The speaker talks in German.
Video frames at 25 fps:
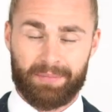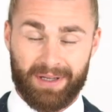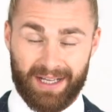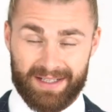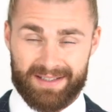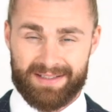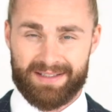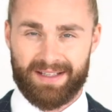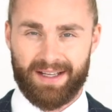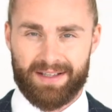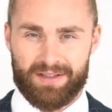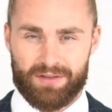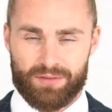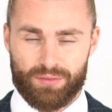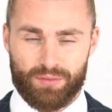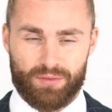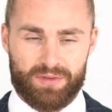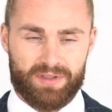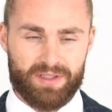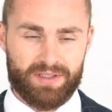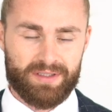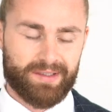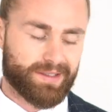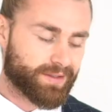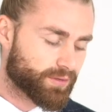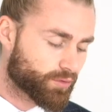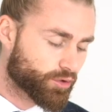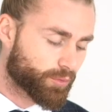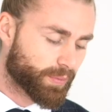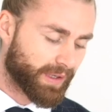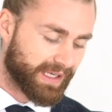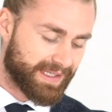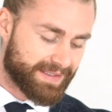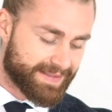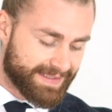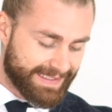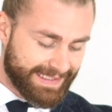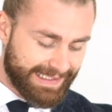Am ganzen Anzug sind
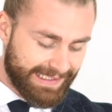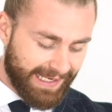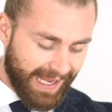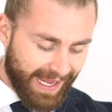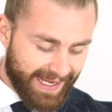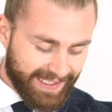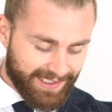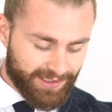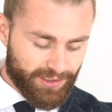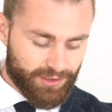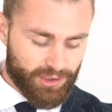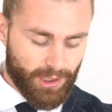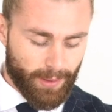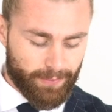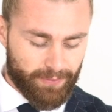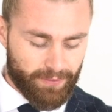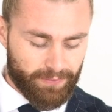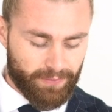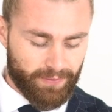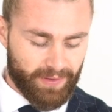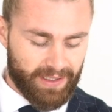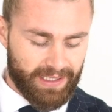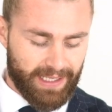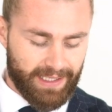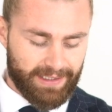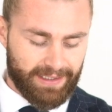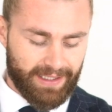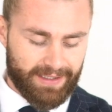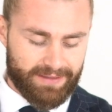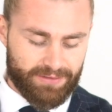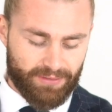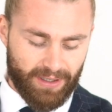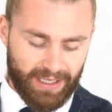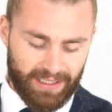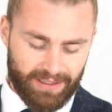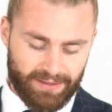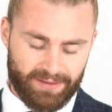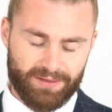übrigens die gleichen Knöpfe vernäht,
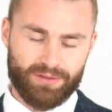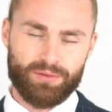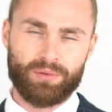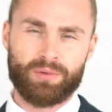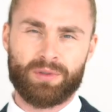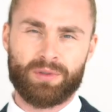also alle in